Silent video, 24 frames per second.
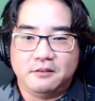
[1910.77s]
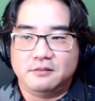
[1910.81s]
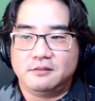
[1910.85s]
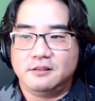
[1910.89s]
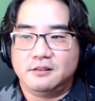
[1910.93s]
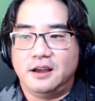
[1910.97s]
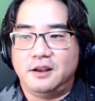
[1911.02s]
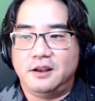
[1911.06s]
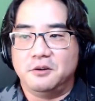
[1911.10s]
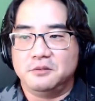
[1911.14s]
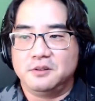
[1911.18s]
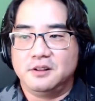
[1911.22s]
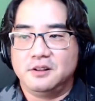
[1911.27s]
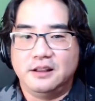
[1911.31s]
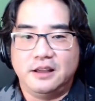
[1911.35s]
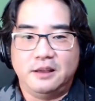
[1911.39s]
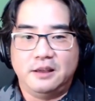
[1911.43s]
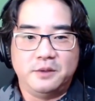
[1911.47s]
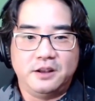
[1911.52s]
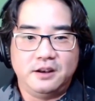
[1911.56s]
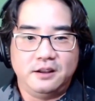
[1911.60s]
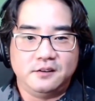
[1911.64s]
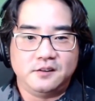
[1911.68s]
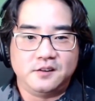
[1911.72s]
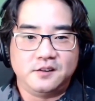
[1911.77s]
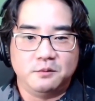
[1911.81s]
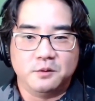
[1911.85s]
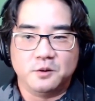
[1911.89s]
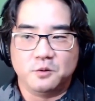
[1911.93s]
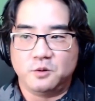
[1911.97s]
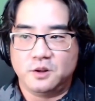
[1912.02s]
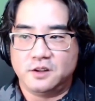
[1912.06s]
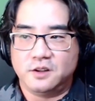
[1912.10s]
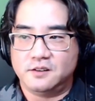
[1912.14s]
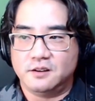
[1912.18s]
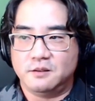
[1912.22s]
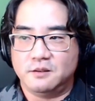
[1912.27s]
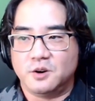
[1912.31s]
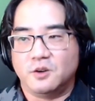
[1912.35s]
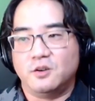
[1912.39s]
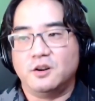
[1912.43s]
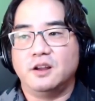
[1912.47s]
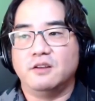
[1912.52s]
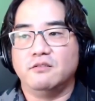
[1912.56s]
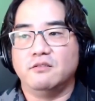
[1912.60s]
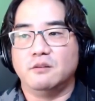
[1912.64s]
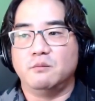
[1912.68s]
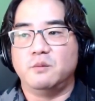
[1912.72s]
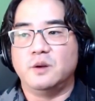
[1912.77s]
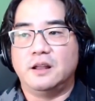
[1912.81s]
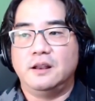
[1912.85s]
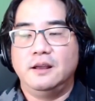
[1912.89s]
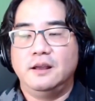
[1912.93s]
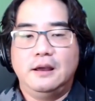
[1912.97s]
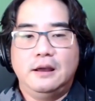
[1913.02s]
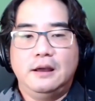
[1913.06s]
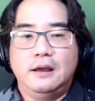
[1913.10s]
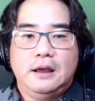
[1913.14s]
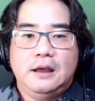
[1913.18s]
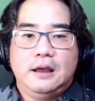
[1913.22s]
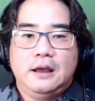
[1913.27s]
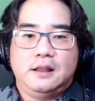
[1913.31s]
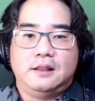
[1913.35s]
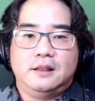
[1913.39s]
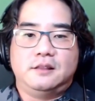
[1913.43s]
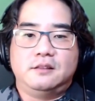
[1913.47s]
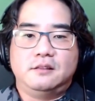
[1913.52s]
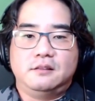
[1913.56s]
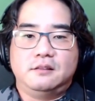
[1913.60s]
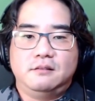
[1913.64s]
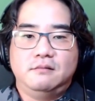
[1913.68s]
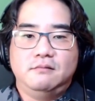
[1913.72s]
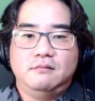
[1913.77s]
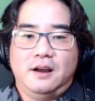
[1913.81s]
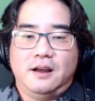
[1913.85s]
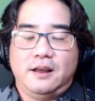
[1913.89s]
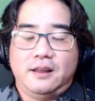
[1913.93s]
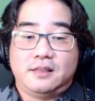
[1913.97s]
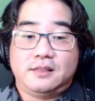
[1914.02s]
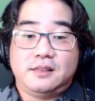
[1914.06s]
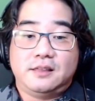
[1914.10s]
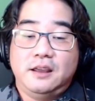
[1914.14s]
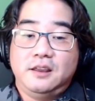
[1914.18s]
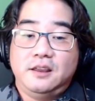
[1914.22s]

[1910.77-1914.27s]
でまあ、あの、答えられたかは、